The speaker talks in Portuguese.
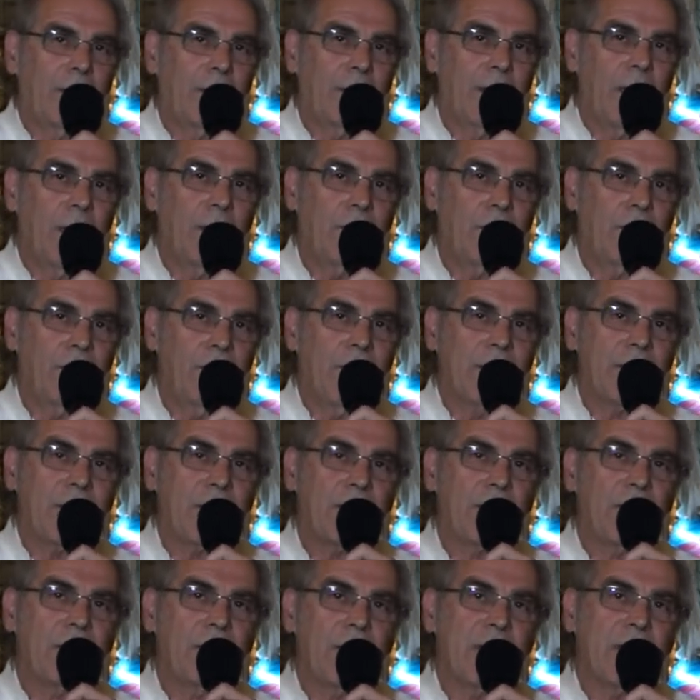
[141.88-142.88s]
tem duas
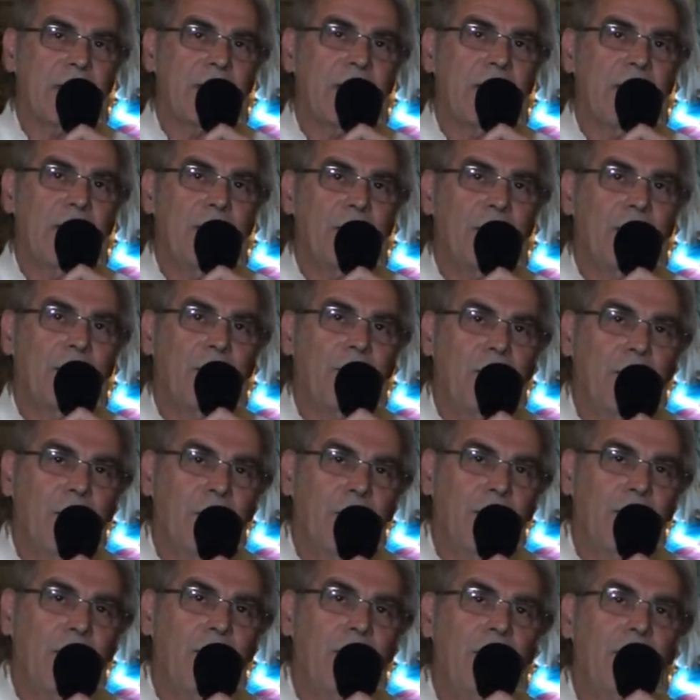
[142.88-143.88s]
coisas aí
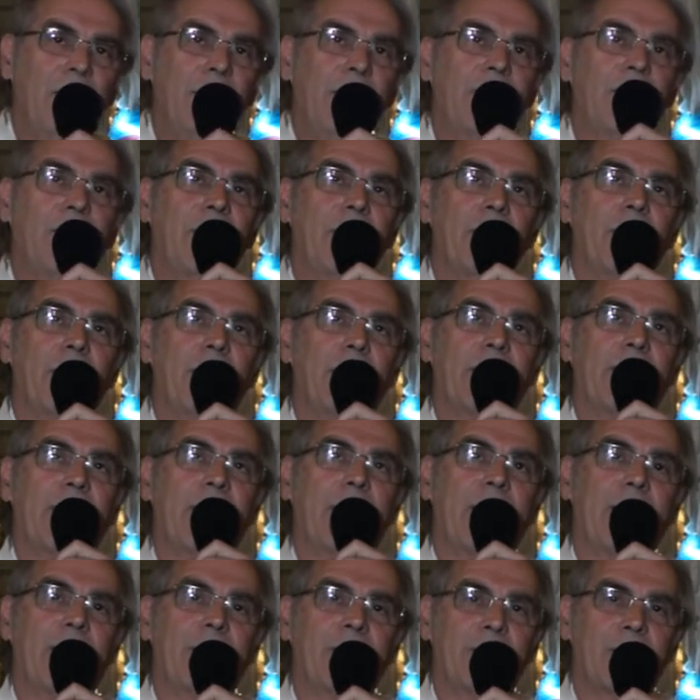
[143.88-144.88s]
muito
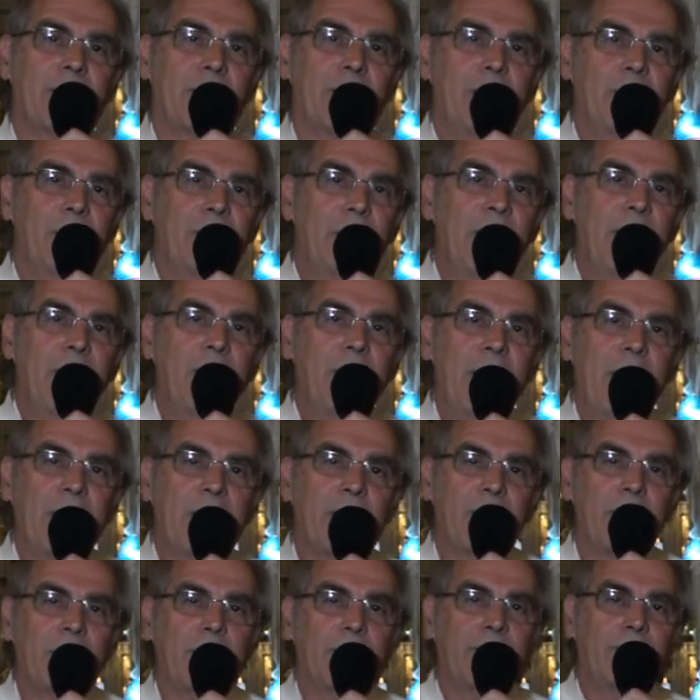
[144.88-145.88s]
importantes.
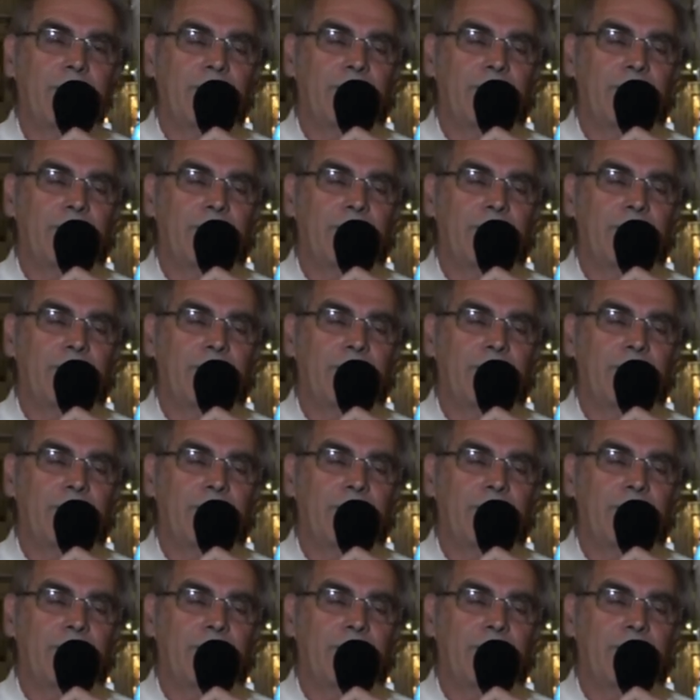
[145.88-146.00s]
Primeiro,